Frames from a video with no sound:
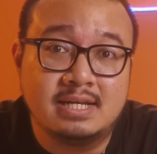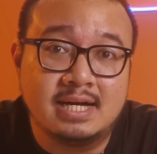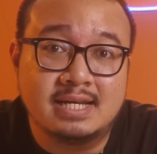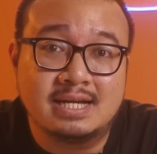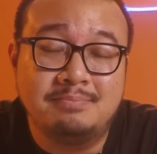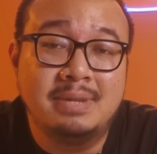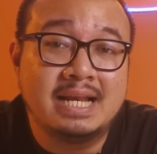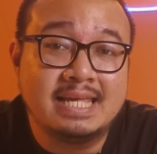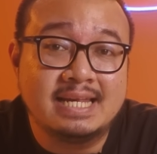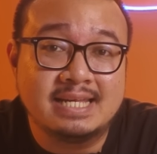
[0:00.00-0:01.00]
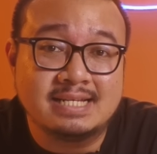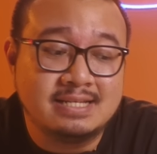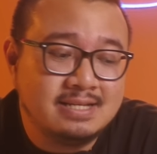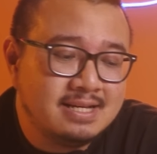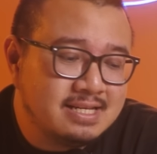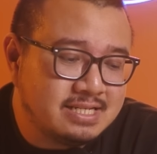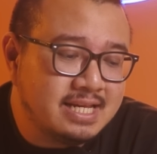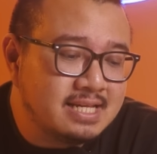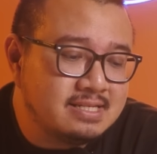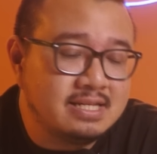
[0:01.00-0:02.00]
dengan kembalian yang
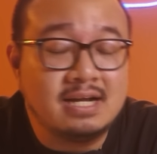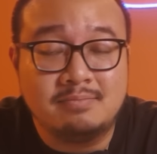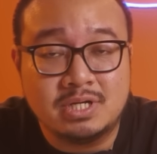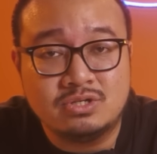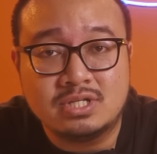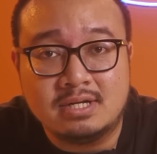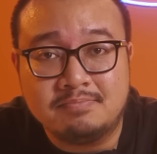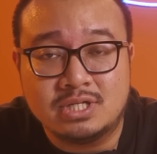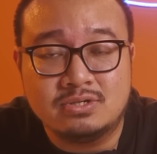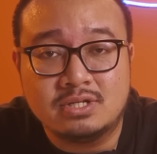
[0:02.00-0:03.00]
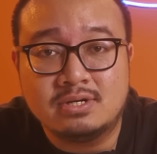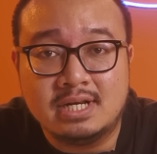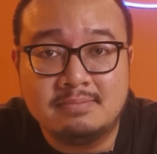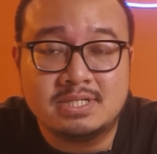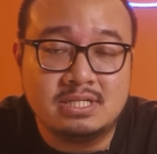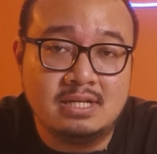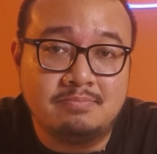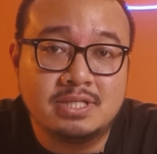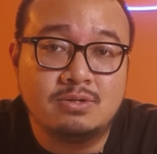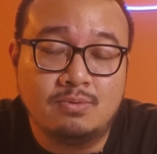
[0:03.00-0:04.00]
sedikit jadi nggak 4 juta 4 juta itu kalian masih
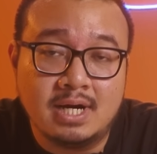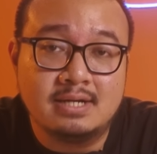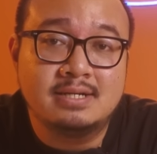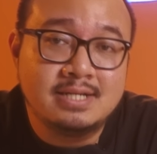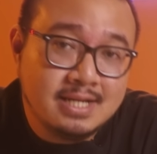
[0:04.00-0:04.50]
dapat uang